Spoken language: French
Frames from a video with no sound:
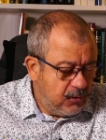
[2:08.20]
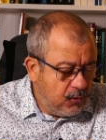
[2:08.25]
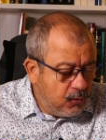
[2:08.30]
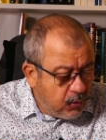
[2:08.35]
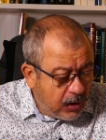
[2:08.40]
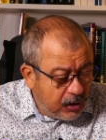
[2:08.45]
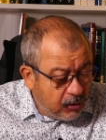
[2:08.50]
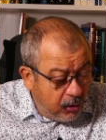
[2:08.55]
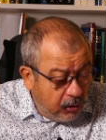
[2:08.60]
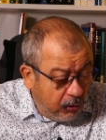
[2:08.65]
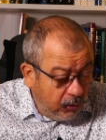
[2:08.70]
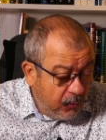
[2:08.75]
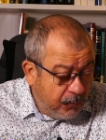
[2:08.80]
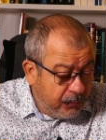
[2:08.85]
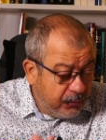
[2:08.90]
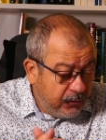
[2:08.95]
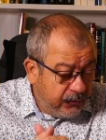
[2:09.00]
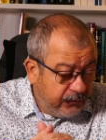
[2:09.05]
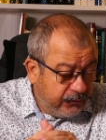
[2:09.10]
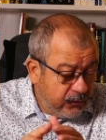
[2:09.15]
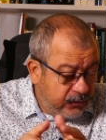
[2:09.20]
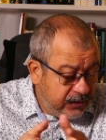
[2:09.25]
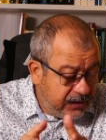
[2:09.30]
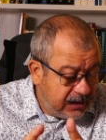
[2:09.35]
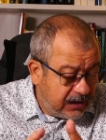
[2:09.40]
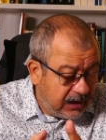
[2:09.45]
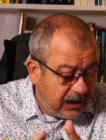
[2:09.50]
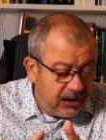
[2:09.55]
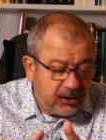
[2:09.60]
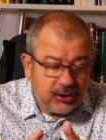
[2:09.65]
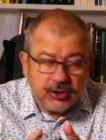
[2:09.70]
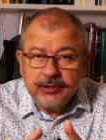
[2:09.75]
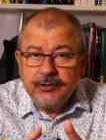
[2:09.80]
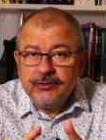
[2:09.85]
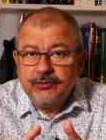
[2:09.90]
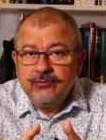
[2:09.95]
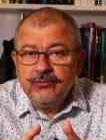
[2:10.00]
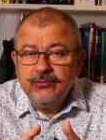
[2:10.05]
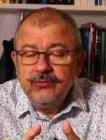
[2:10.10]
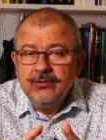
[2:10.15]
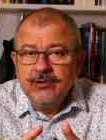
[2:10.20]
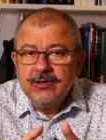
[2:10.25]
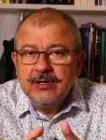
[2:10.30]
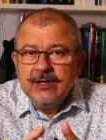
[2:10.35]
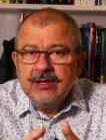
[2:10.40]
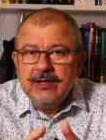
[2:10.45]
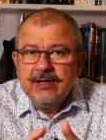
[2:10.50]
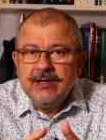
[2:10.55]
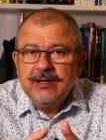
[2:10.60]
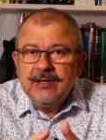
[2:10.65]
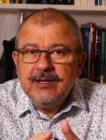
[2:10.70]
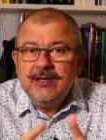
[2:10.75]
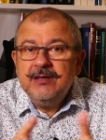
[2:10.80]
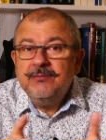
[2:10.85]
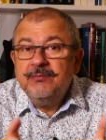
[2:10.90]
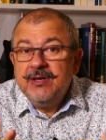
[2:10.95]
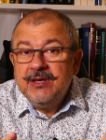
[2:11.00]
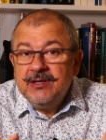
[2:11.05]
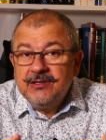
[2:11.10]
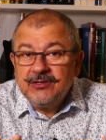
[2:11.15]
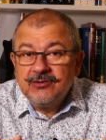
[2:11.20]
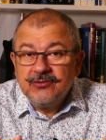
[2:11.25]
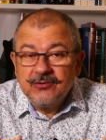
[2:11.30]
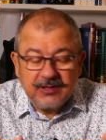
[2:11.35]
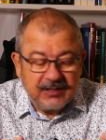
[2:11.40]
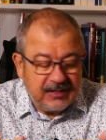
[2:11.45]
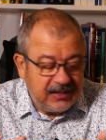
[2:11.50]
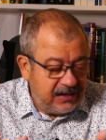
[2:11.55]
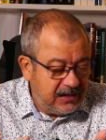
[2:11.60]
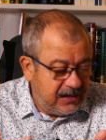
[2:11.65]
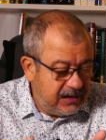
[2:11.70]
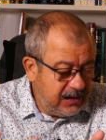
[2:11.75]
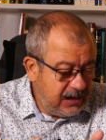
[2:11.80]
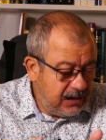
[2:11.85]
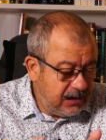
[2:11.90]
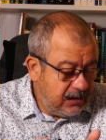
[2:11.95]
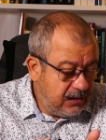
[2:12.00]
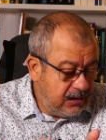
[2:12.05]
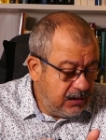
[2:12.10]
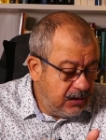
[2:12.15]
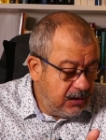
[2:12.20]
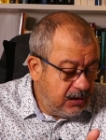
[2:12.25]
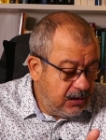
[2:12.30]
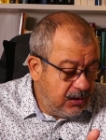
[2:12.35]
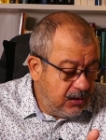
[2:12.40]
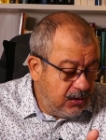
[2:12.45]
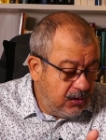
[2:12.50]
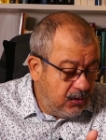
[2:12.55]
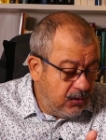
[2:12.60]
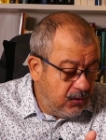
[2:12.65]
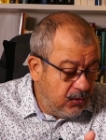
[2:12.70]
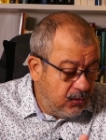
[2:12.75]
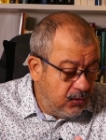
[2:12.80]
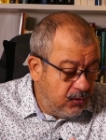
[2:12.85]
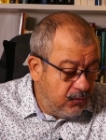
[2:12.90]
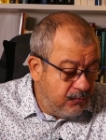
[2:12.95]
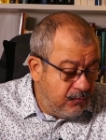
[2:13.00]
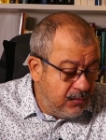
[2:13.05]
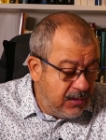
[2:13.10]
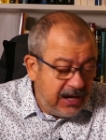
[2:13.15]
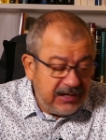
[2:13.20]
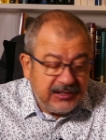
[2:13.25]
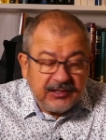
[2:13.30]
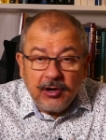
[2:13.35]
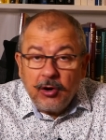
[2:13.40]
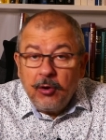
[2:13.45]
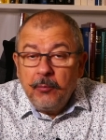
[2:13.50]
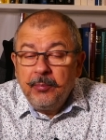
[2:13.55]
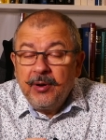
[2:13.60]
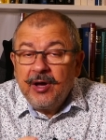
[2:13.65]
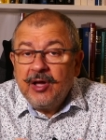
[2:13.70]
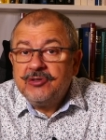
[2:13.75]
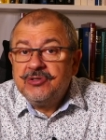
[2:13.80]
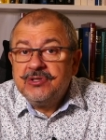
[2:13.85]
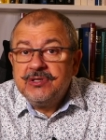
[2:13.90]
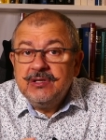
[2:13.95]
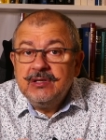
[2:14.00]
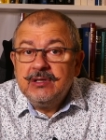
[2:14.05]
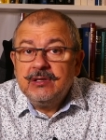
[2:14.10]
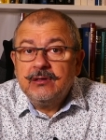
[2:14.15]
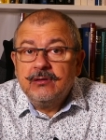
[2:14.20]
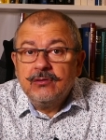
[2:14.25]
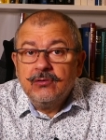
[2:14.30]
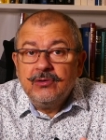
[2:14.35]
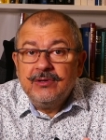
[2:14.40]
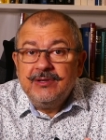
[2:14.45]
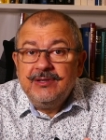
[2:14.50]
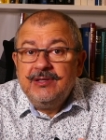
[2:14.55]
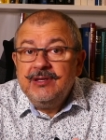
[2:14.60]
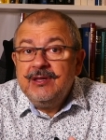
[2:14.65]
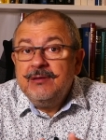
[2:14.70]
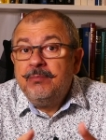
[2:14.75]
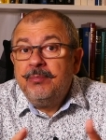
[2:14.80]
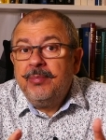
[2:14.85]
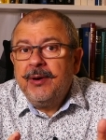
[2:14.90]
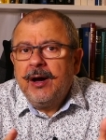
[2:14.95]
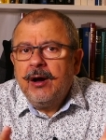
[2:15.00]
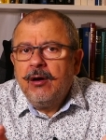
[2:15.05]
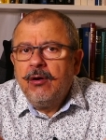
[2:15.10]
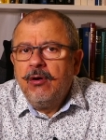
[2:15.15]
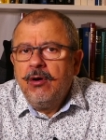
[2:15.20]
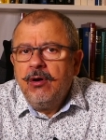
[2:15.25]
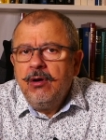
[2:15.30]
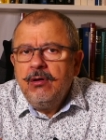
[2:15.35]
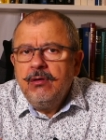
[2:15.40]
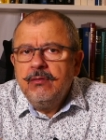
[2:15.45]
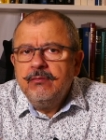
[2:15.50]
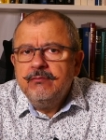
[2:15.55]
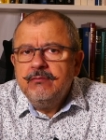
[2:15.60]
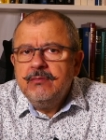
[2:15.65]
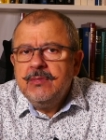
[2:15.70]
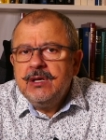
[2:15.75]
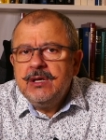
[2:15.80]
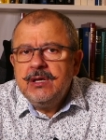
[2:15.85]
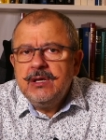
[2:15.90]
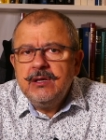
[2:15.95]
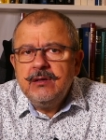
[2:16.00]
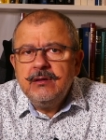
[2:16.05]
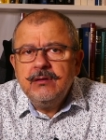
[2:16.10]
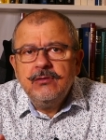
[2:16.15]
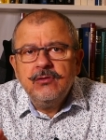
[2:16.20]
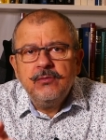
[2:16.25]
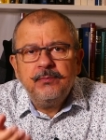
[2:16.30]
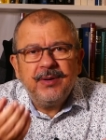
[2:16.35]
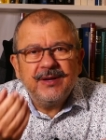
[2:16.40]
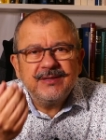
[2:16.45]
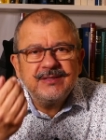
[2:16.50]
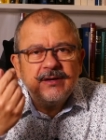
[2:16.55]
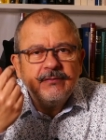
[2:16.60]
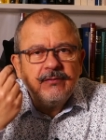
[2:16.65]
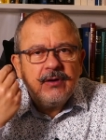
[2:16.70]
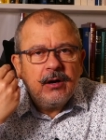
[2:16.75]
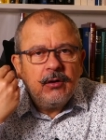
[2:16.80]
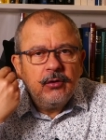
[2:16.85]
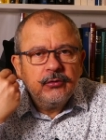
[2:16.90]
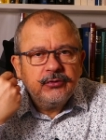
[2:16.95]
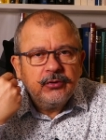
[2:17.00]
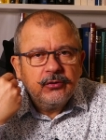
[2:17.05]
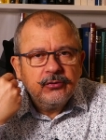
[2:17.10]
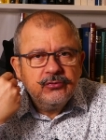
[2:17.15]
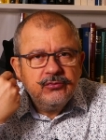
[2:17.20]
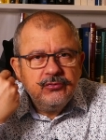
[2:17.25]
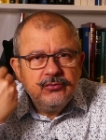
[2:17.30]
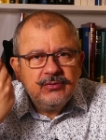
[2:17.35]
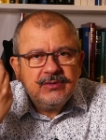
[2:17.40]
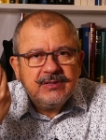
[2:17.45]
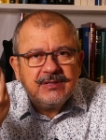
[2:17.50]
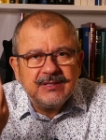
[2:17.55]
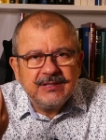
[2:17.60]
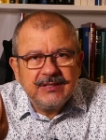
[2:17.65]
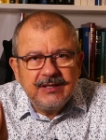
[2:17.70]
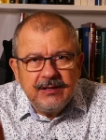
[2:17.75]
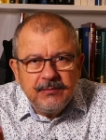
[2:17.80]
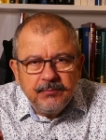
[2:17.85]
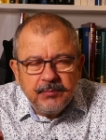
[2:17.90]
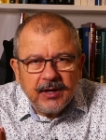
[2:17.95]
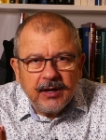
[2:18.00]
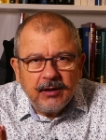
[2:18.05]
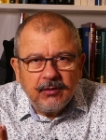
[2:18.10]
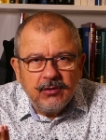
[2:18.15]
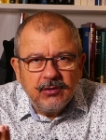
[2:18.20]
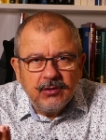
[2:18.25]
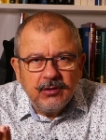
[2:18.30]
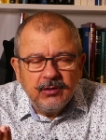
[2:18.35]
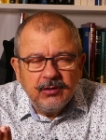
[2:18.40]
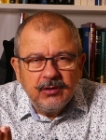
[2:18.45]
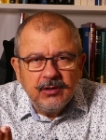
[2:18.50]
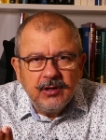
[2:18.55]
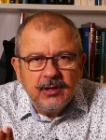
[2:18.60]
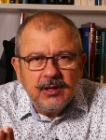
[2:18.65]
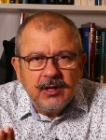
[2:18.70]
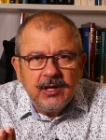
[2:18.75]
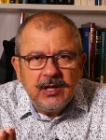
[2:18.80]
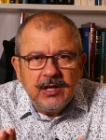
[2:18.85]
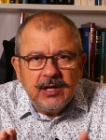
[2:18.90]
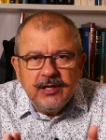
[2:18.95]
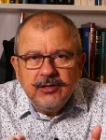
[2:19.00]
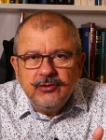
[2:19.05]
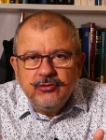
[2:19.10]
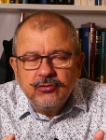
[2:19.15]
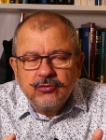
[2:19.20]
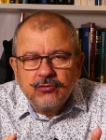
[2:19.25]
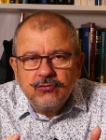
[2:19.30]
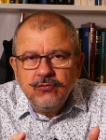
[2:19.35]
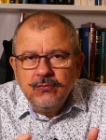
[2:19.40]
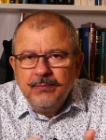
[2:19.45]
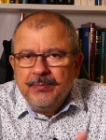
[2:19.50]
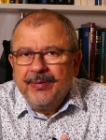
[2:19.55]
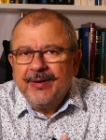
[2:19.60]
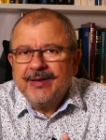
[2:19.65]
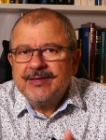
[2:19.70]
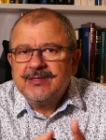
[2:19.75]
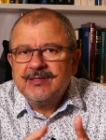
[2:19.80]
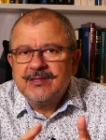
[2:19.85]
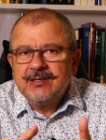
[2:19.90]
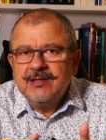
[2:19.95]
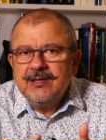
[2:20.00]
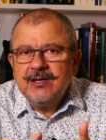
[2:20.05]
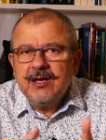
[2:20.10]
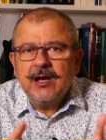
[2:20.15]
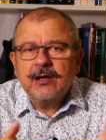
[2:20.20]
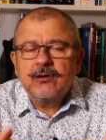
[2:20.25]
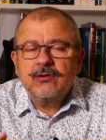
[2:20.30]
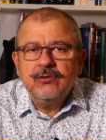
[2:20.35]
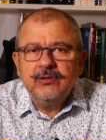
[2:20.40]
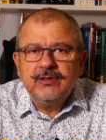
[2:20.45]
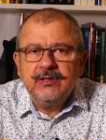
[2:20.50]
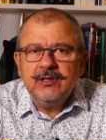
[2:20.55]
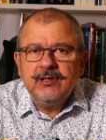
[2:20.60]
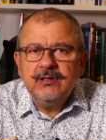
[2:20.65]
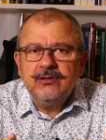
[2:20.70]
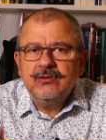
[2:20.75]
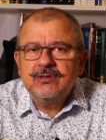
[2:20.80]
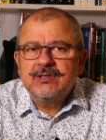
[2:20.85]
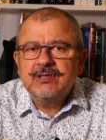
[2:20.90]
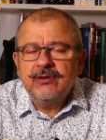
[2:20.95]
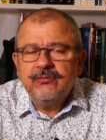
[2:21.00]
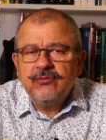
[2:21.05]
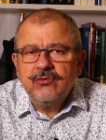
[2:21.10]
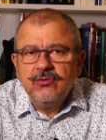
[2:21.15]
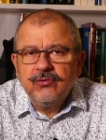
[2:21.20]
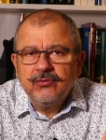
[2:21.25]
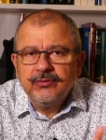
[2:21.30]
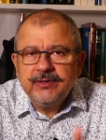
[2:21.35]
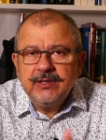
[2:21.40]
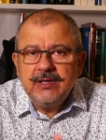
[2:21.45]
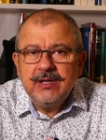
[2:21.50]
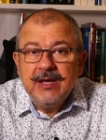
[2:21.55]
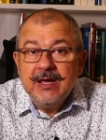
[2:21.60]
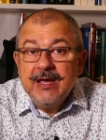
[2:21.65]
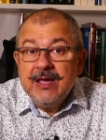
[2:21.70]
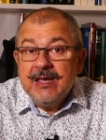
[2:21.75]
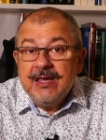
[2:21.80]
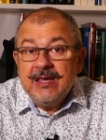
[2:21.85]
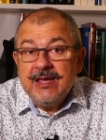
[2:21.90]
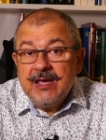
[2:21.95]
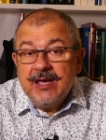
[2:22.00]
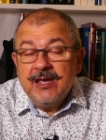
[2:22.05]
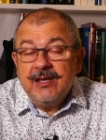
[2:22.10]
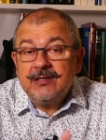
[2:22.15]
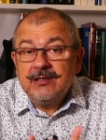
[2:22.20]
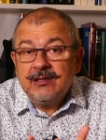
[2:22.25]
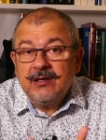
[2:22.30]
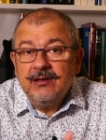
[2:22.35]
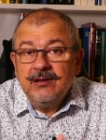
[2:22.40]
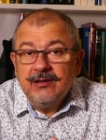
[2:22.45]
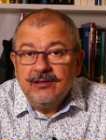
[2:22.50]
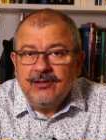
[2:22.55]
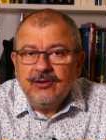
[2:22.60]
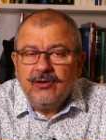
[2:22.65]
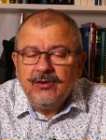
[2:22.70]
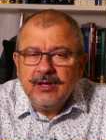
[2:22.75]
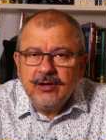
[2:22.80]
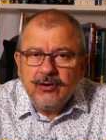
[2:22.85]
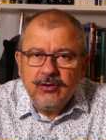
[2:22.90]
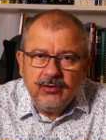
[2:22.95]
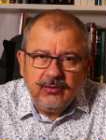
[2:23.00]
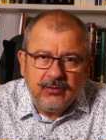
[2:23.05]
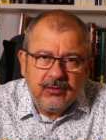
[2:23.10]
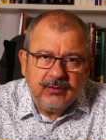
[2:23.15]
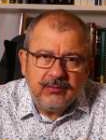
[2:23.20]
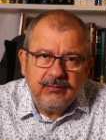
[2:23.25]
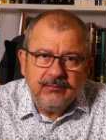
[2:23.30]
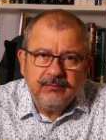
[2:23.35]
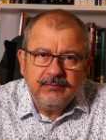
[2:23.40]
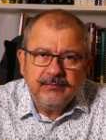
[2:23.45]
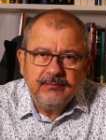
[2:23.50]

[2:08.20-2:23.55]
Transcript: Ou alors on peut venir à Jésus, aimer ce qu'il est, euh, mettre en pratique des paroles, mais ne pas avoir entendu ces paroles, et du coup passer à côté de sa volonté et être dans l'erreur.